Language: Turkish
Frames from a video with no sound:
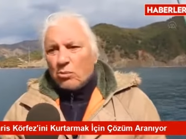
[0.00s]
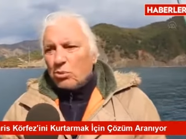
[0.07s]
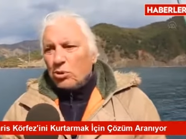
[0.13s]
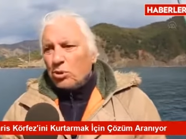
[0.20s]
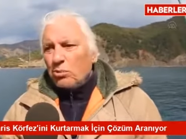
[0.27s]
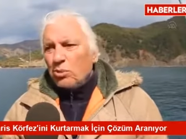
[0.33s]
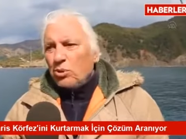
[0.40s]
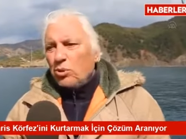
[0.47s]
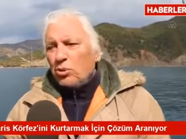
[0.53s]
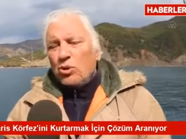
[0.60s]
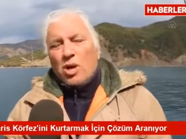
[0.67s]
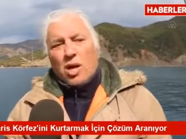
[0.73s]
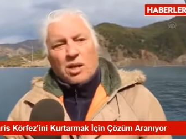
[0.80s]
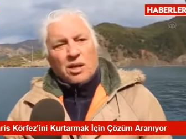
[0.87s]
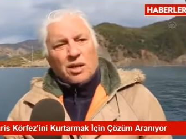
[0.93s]
Bunu bir
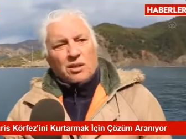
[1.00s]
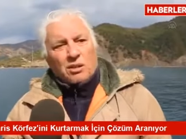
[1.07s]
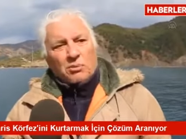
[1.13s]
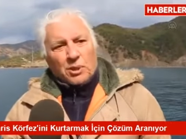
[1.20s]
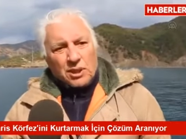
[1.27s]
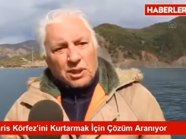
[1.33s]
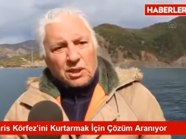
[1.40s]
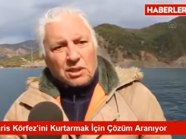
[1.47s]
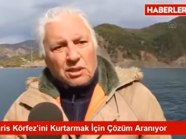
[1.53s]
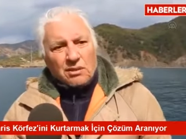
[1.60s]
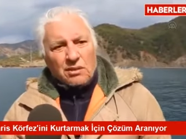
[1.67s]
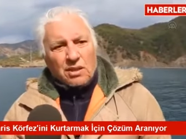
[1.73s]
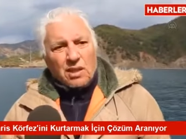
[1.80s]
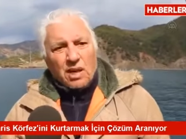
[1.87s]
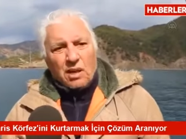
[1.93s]
türlü anlatamadık
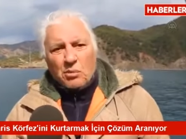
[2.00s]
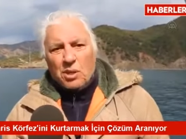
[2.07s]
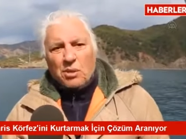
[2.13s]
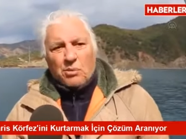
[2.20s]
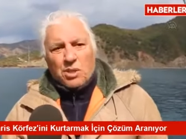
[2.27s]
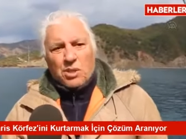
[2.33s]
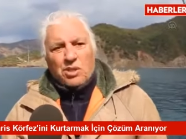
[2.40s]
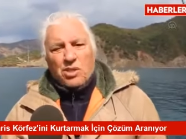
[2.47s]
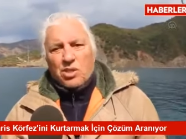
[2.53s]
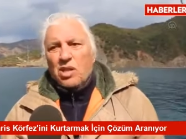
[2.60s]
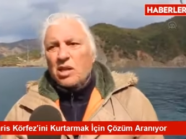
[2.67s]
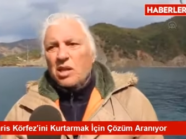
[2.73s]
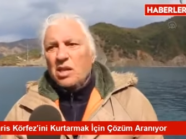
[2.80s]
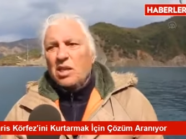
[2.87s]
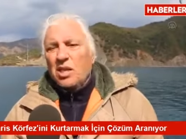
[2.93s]
ve ama biz
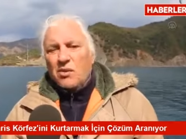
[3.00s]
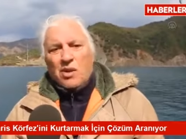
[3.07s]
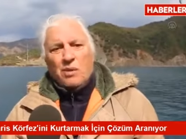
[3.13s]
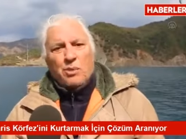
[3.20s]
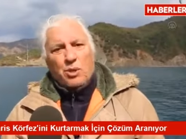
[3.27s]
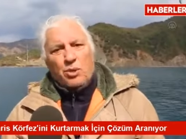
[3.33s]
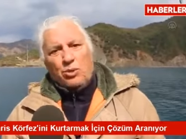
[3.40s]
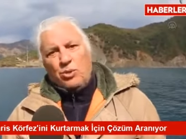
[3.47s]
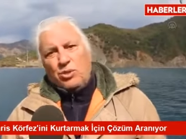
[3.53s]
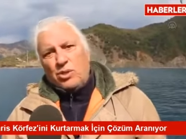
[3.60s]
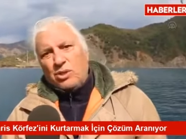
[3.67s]
ısrarla devam ediyoruz